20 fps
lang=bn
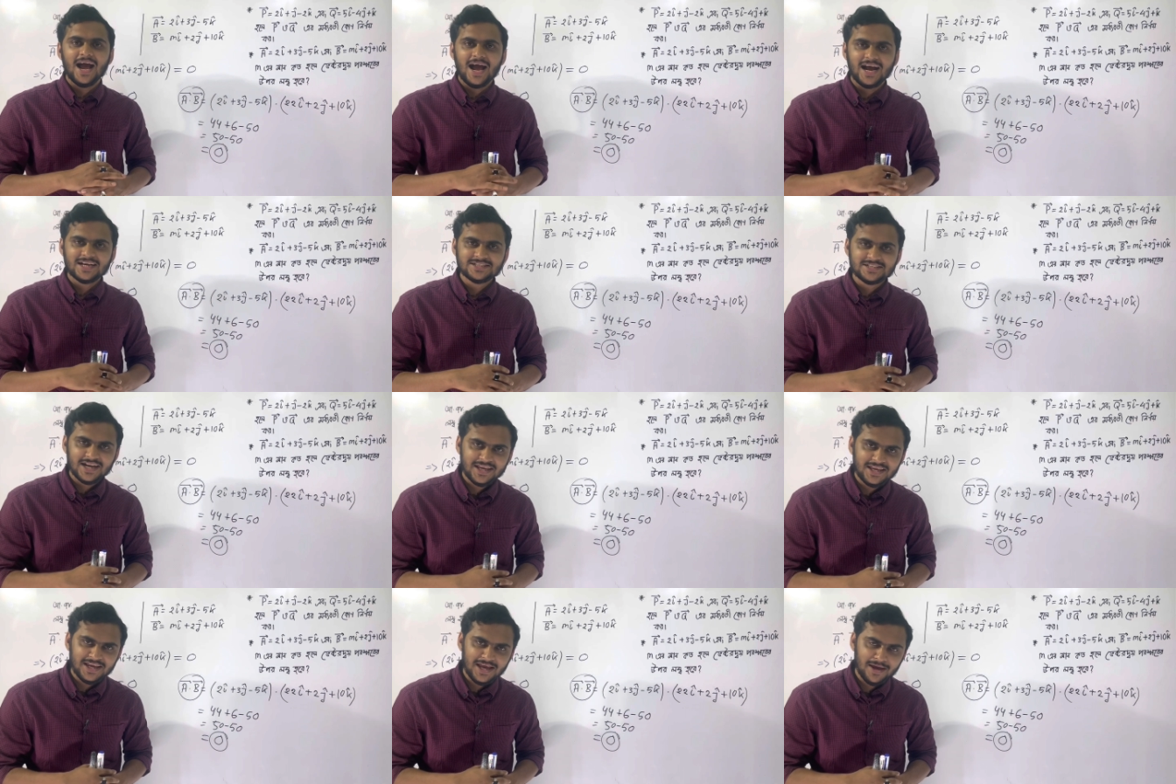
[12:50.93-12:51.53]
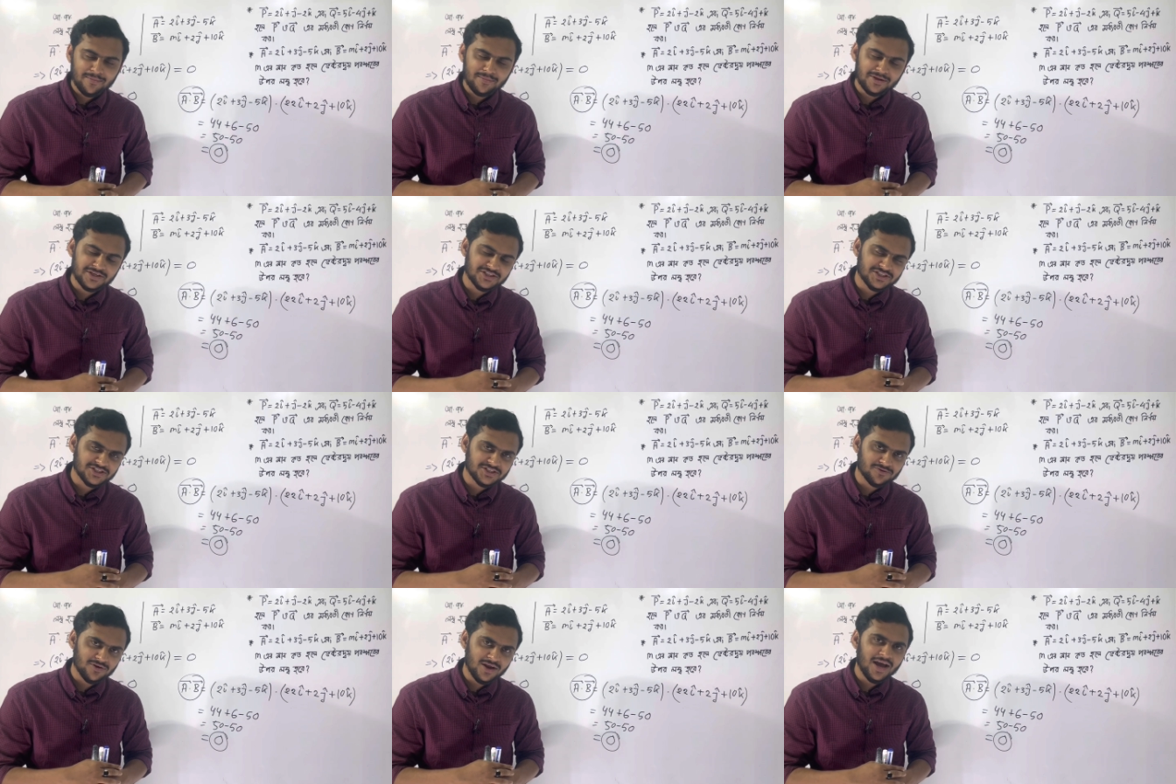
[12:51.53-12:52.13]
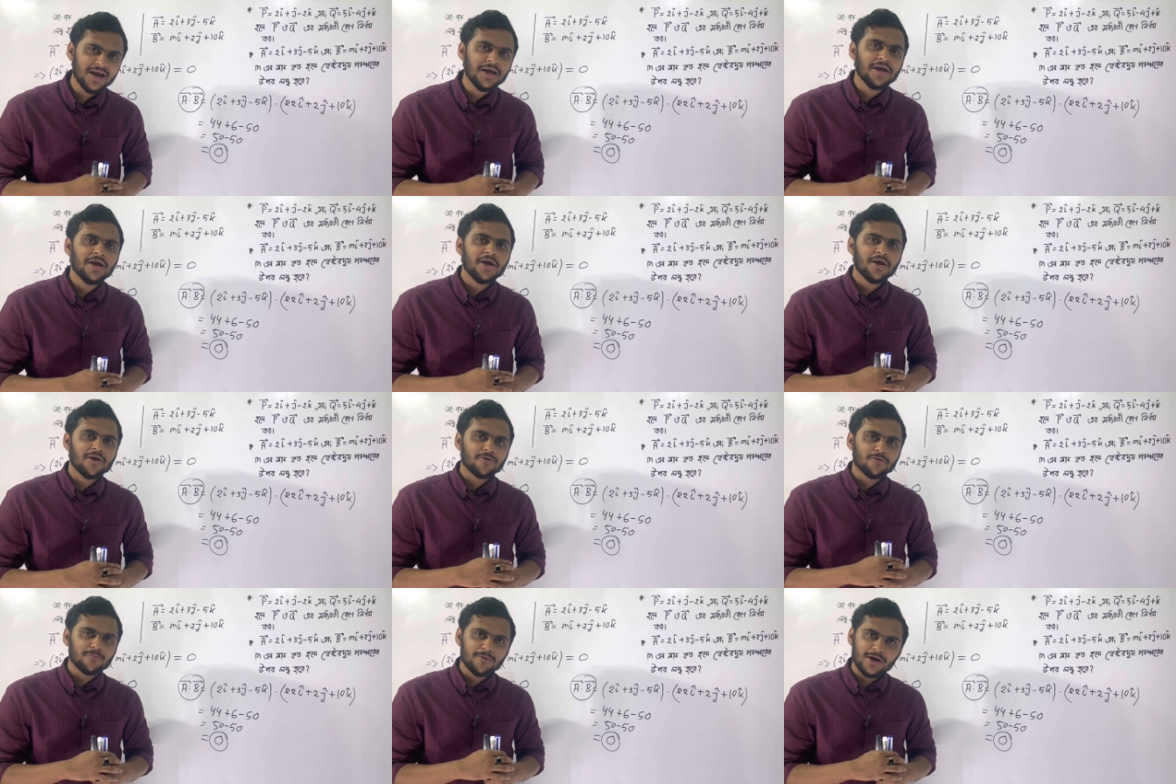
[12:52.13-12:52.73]
আশা রাখি আমি এই জিনিসগুলো
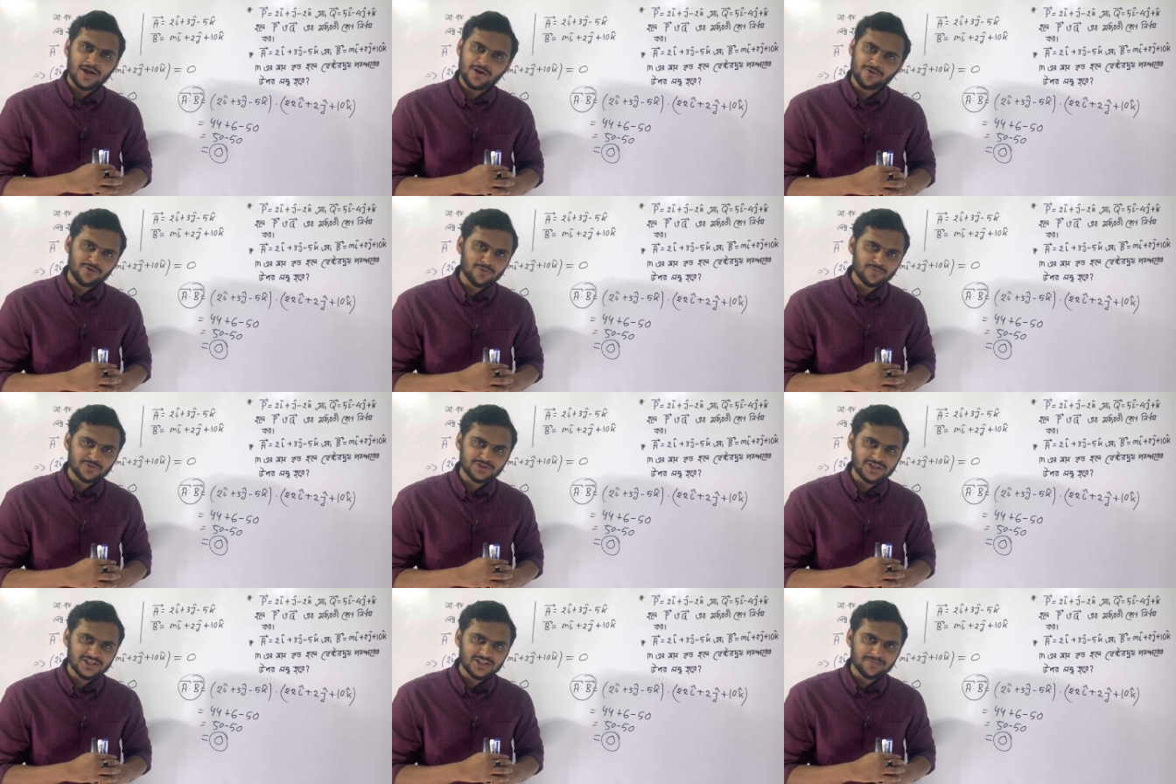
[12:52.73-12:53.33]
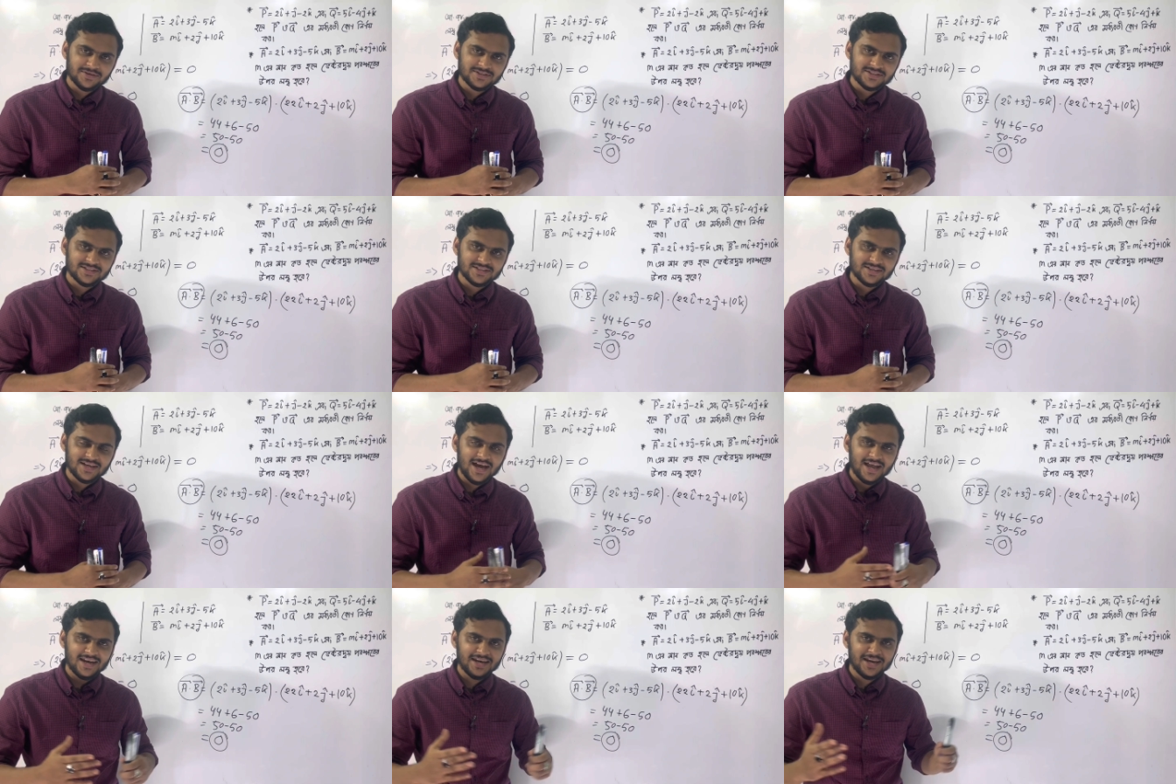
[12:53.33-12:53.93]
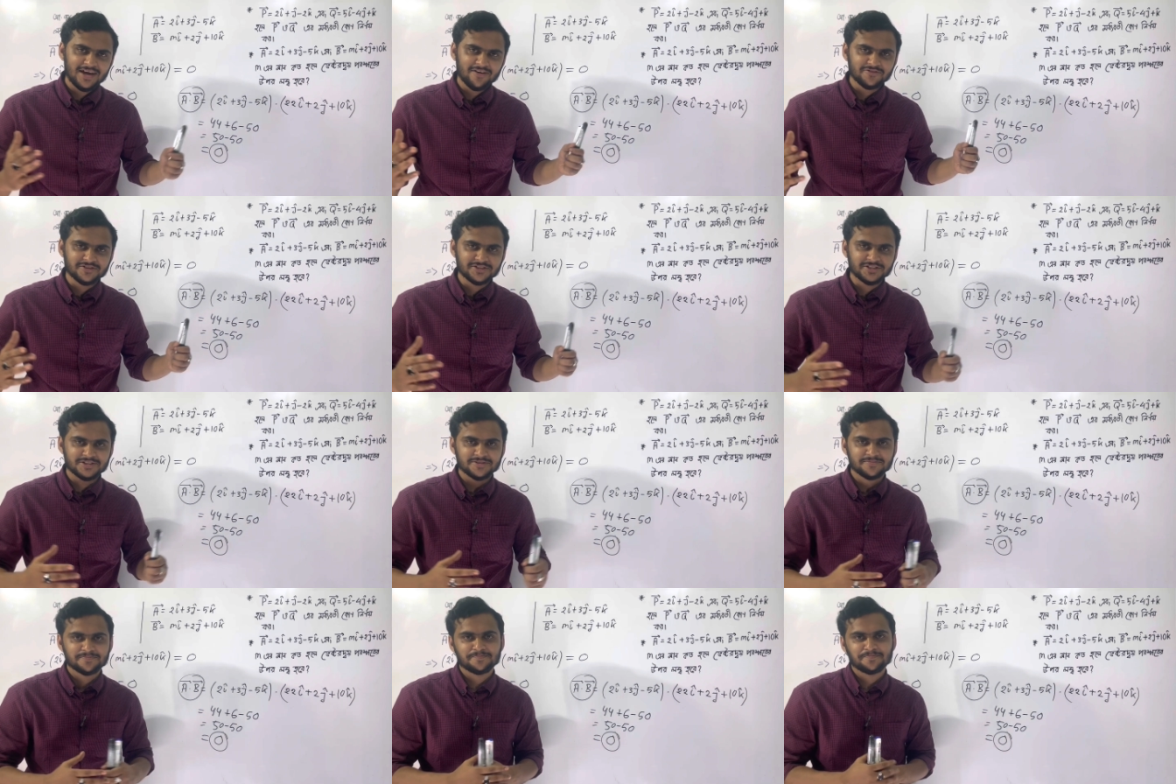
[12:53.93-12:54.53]
খুব ভালো করে বুঝাইতে পারছি আল্লাহ
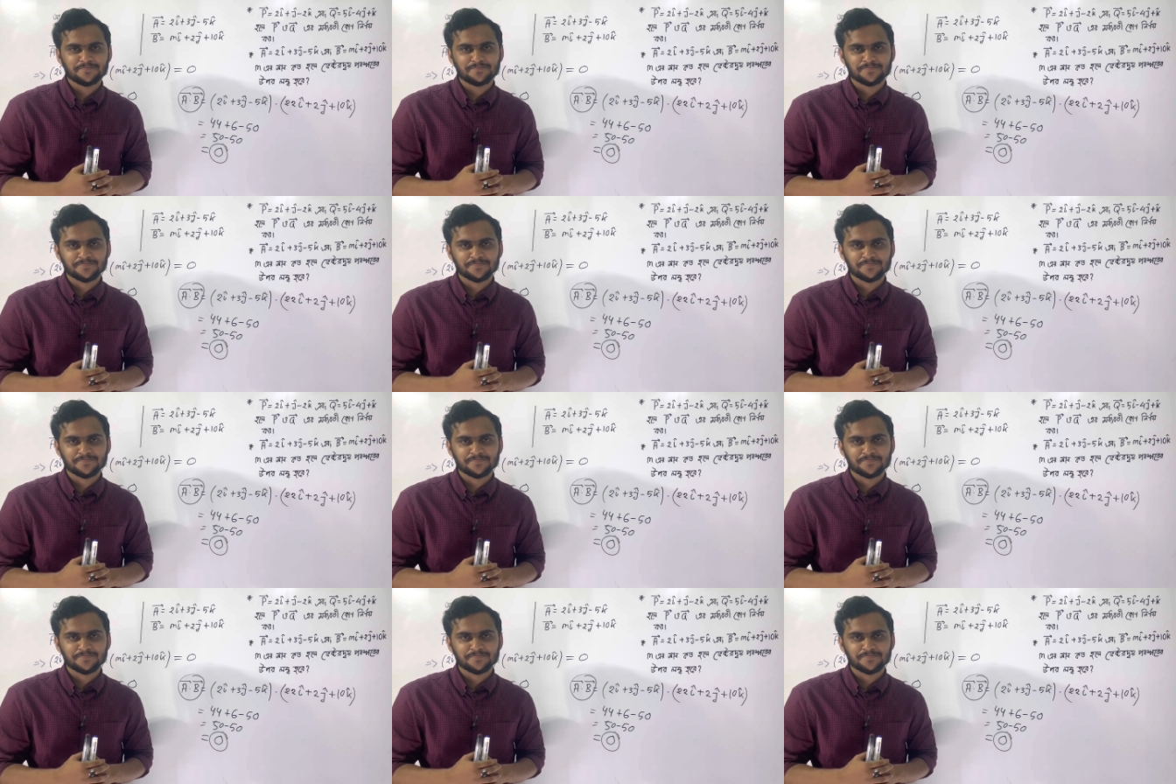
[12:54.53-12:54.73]
হাফিজ